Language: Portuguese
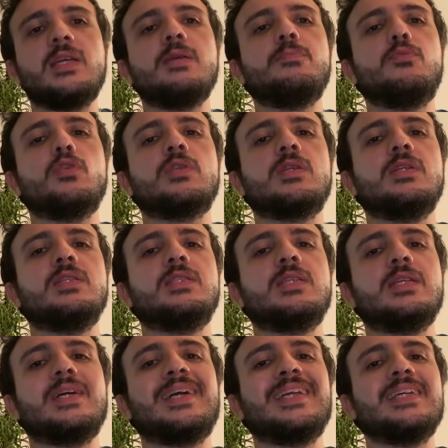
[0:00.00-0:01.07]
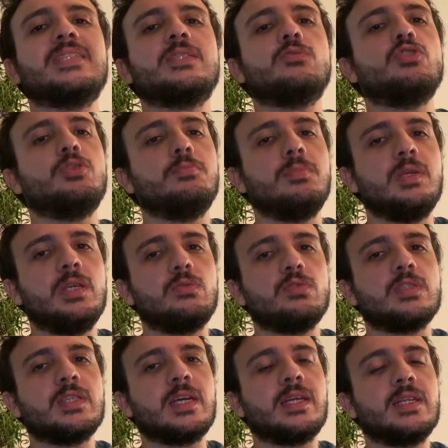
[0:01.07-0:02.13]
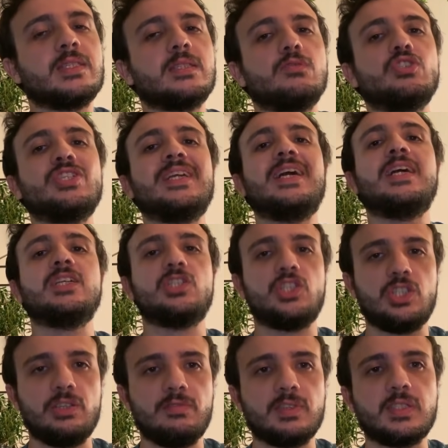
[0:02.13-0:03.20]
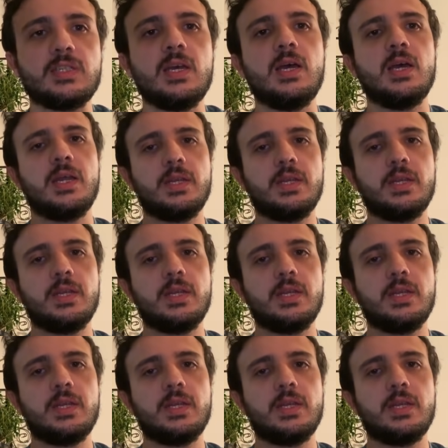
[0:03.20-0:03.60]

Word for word: da importância da criação de mitos, da criação de narrativas,